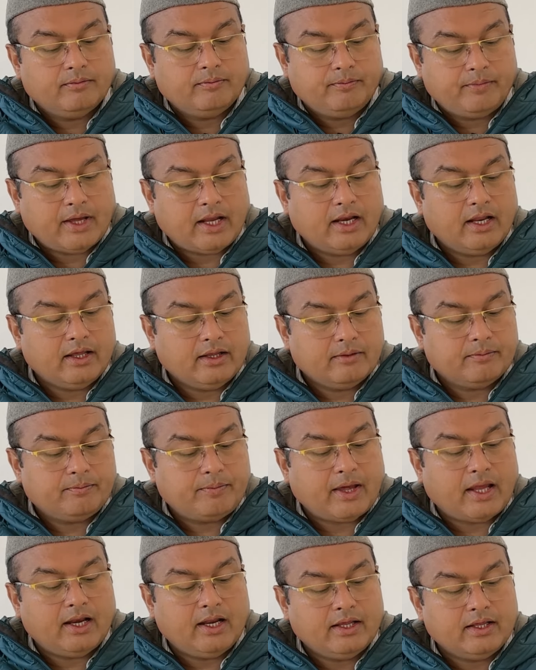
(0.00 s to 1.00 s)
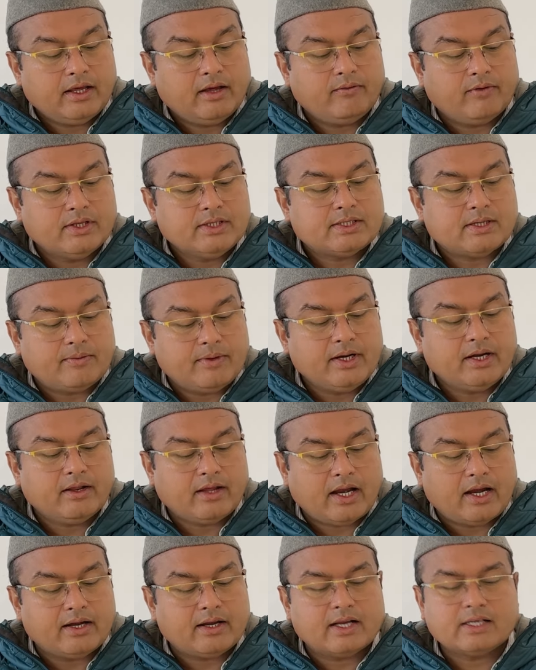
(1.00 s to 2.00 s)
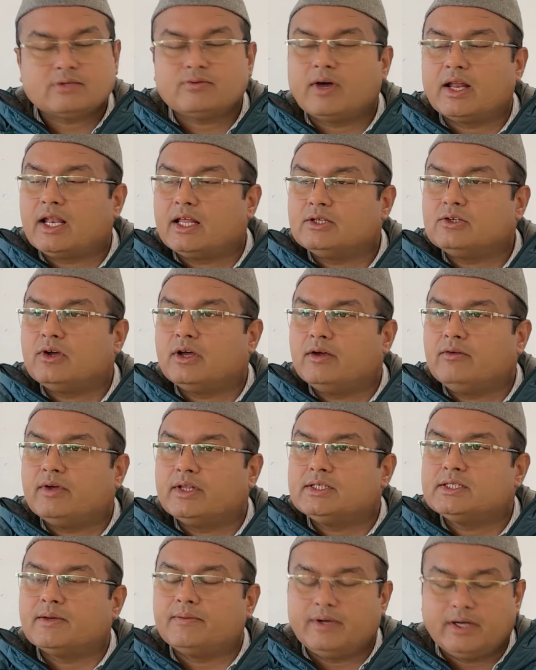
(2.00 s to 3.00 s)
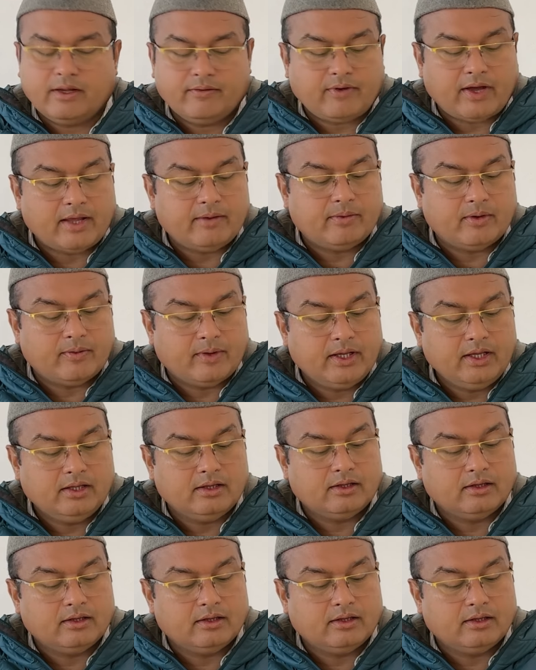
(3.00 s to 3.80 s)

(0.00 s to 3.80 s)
पहले पहले ये 170 एड्रेस वाला जो है 175 है भाई